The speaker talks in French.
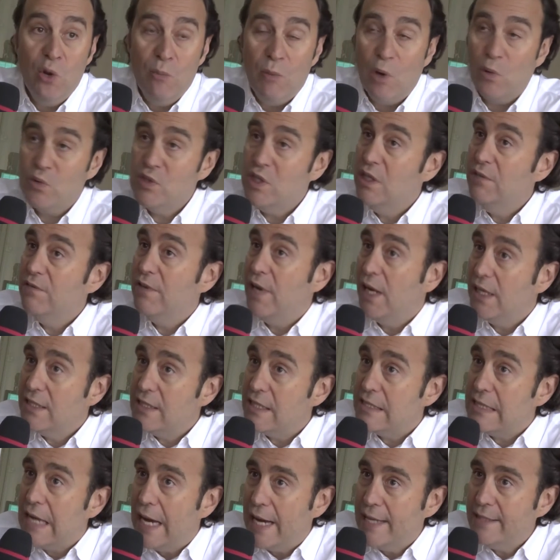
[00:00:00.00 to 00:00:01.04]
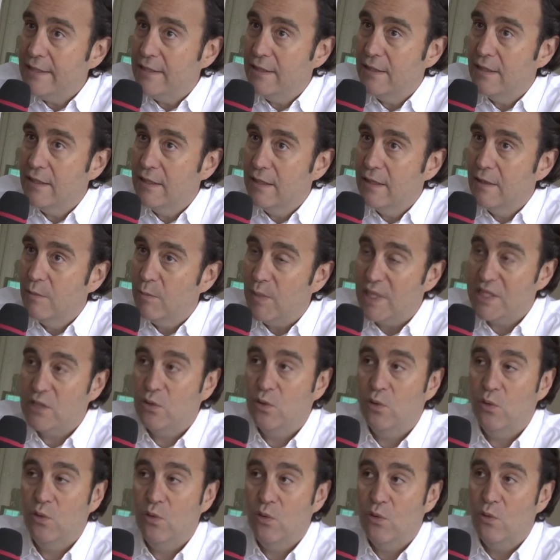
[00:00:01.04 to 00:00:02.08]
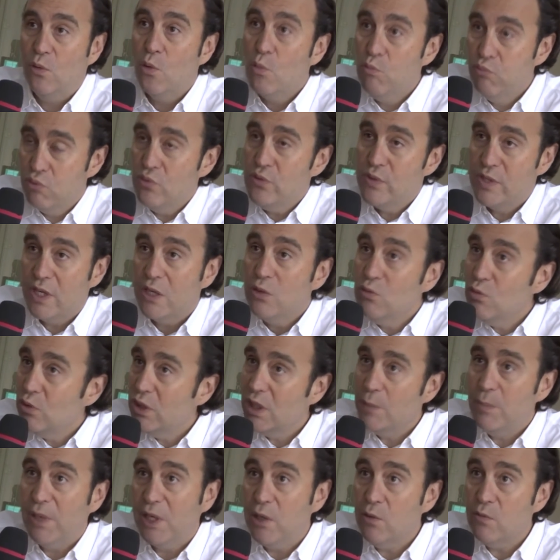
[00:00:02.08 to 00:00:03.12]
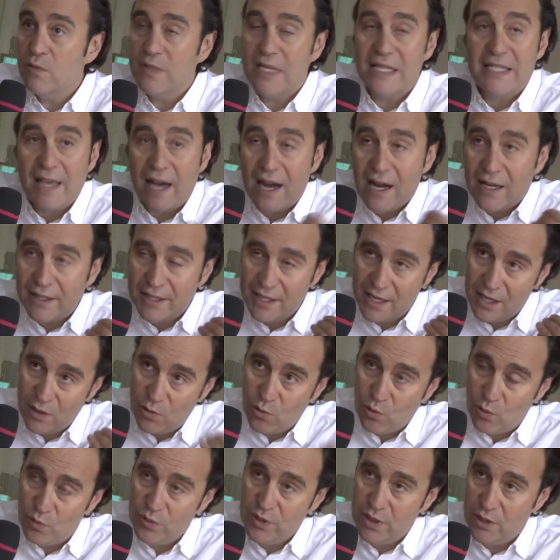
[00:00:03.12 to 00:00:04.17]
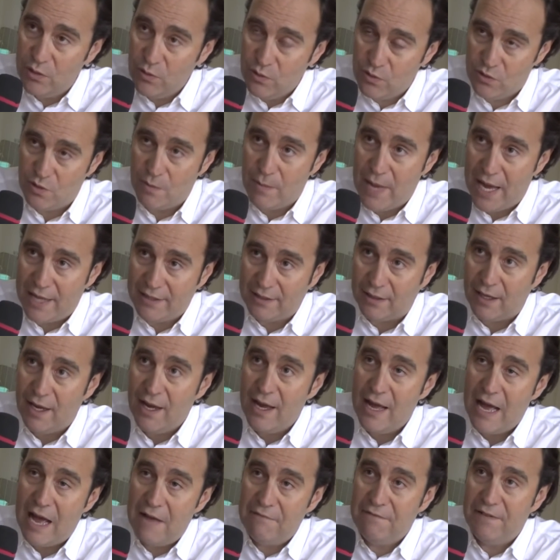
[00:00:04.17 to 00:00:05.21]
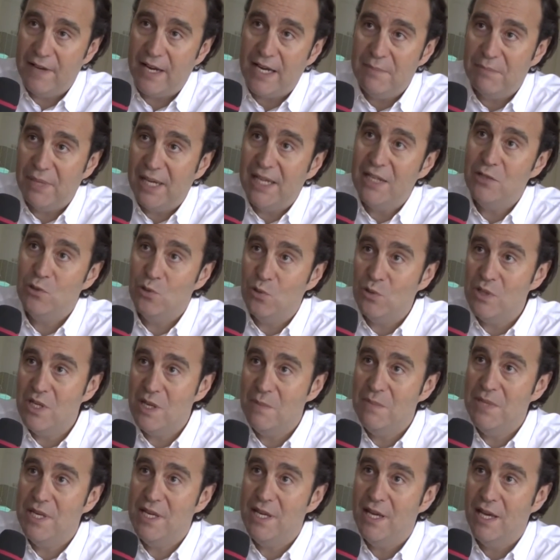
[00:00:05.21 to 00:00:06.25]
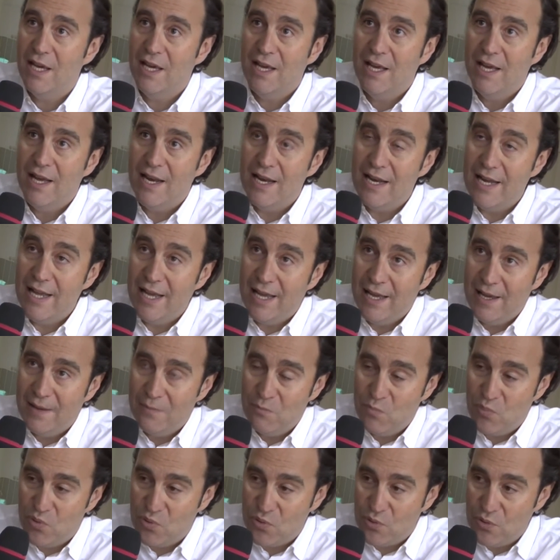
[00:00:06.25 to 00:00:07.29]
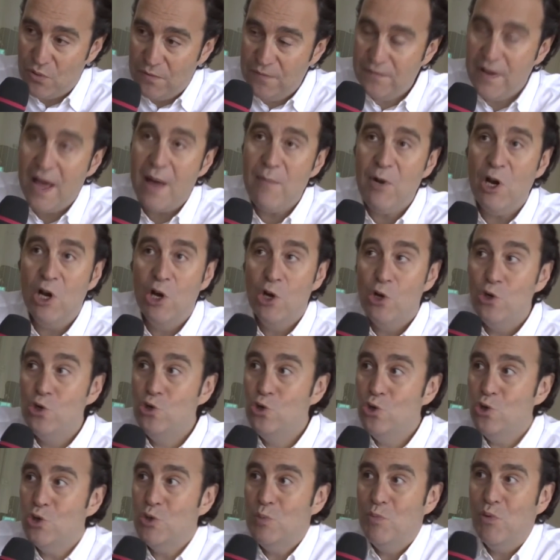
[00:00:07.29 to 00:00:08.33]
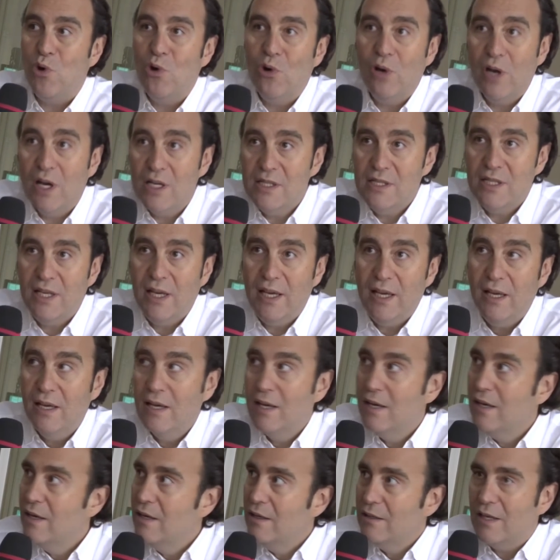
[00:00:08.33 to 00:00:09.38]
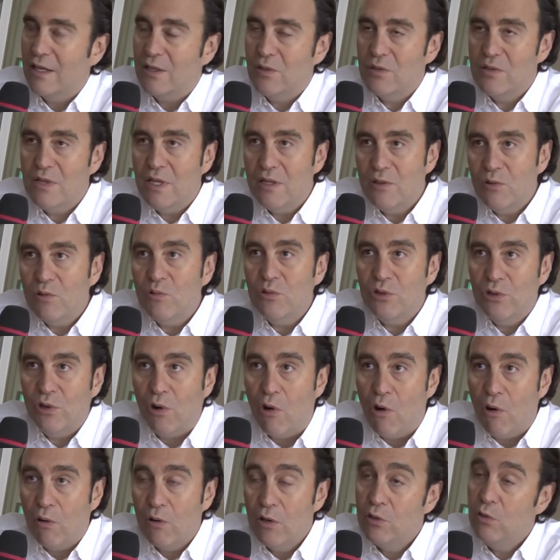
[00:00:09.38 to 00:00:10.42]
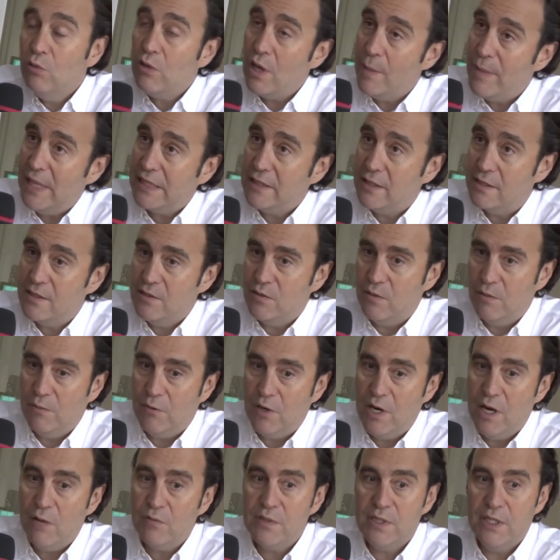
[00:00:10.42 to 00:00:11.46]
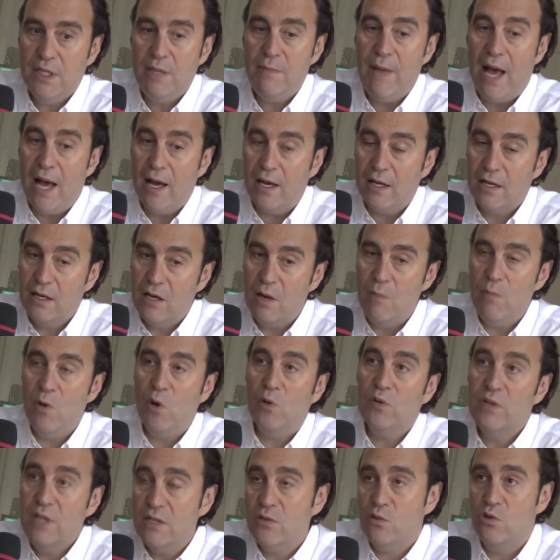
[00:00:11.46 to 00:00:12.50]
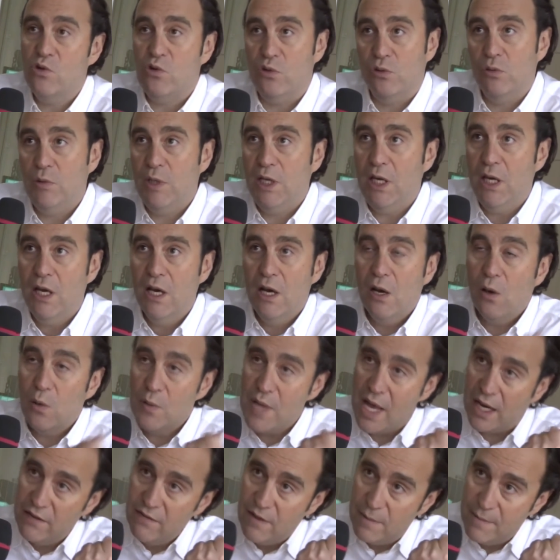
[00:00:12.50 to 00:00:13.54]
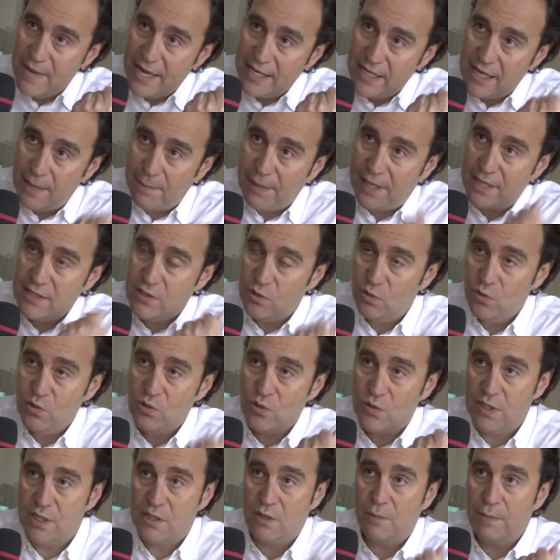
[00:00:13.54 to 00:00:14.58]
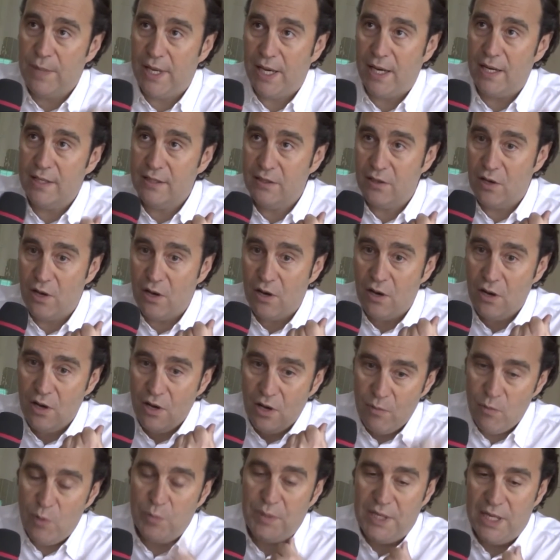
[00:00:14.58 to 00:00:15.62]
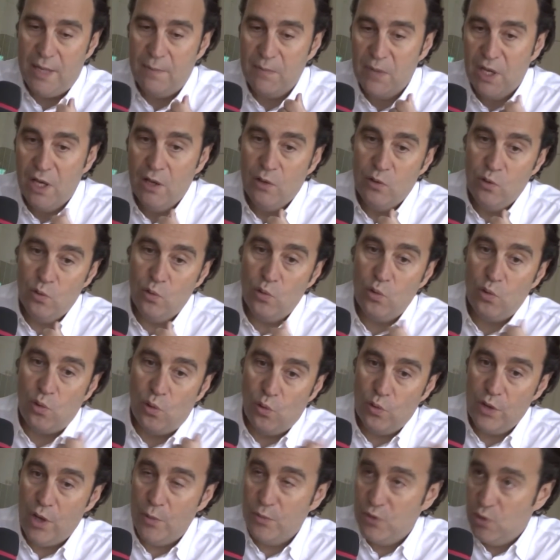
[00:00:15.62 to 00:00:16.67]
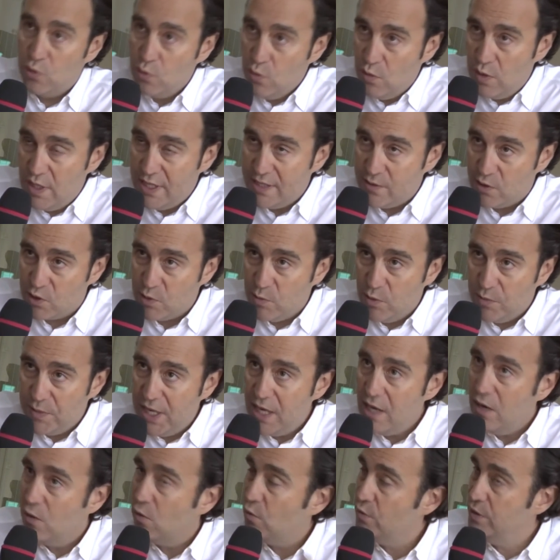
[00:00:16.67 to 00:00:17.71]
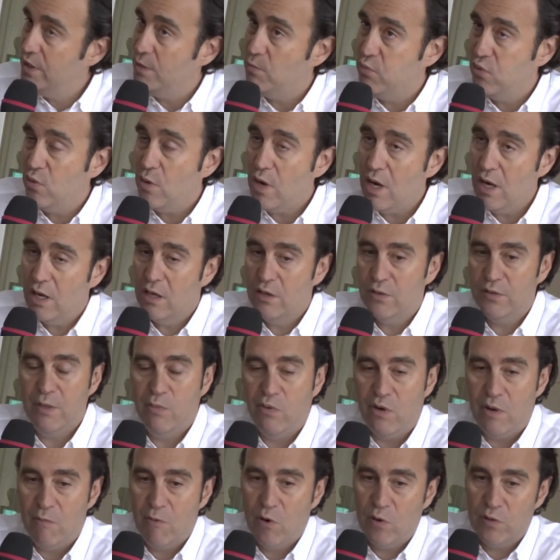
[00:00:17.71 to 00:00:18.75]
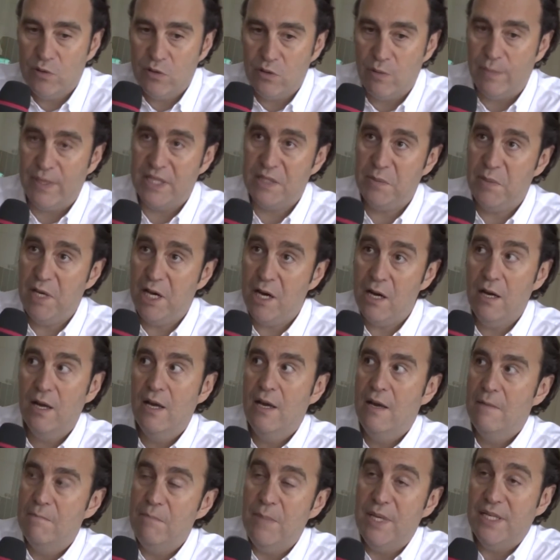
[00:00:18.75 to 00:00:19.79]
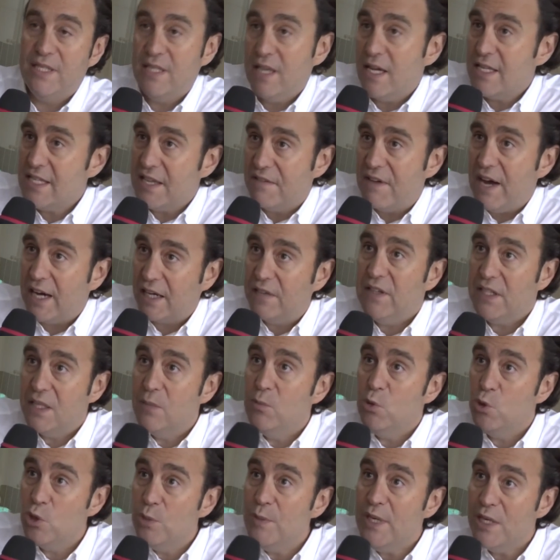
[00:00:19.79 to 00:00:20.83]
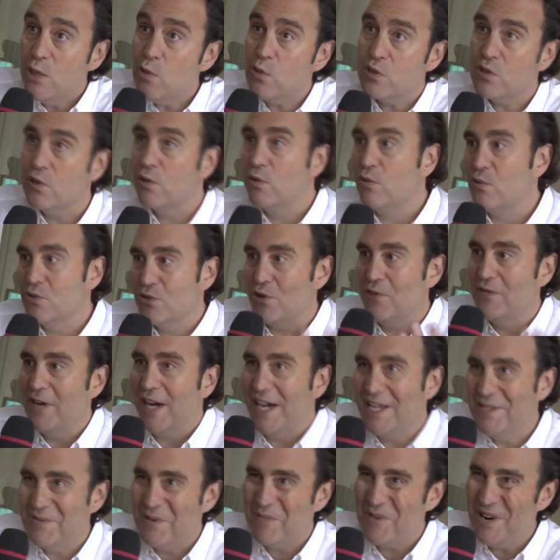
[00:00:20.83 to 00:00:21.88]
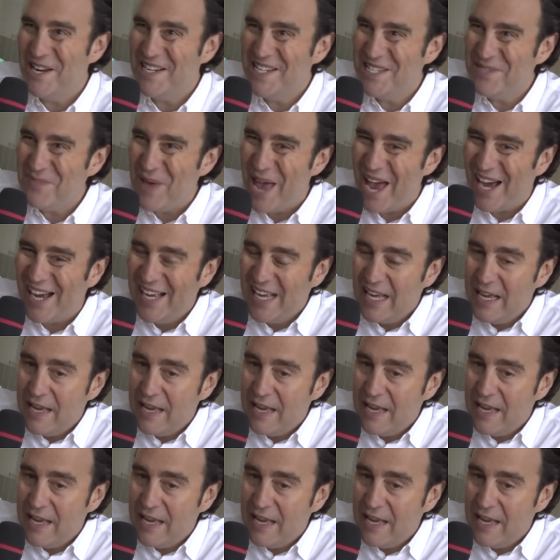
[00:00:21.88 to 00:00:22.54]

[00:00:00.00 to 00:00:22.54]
On s'est dit qu'il fallait que ça s'arrête. Parce que au bout, c'est nous qui payons. Ça ne sert à rien qu'on continue de se battre à faire les prix du haut débit les plus faibles, juste pour engraisser quelques-uns de nos concurrents. Donc à partir de ce moment-là, on se dit bah, comment dès aujourd'hui on arrive à mettre la pression sur ces opérateurs mobiles. Donc on a obtenu une licence mobile, on déploie, le déploiement se passe bien, mais ça, ça va arriver début 2012. On se reverra à ce moment-là, j'espère.